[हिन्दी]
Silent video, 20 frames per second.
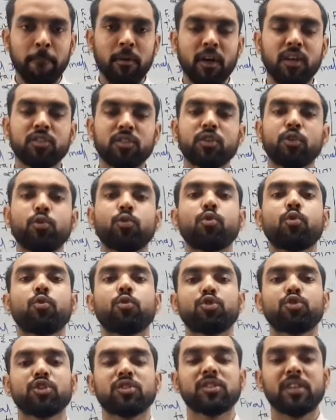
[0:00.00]
अच्छे उनको
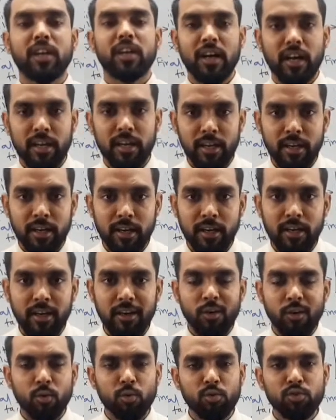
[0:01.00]
क्वेश्चन लगाने हैं
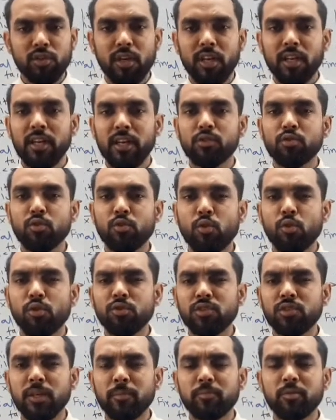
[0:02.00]
उसके लिए जो
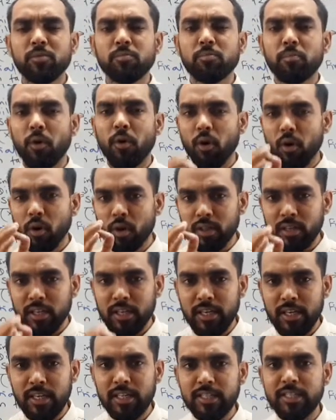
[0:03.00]
कॉन्सेप्ट बहुत
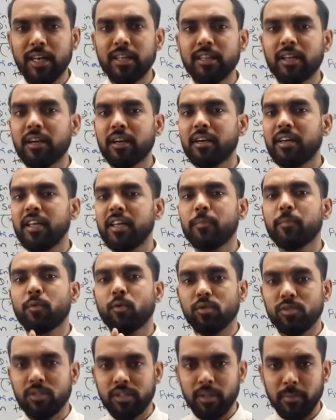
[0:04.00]
ही ज़्यादा डीप
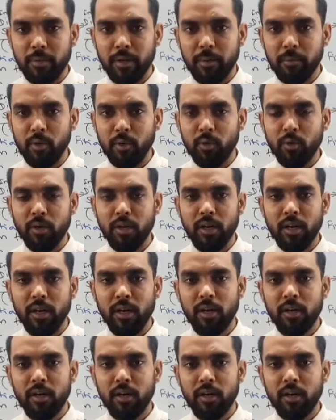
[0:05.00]
कॉन्सेप्ट है बी का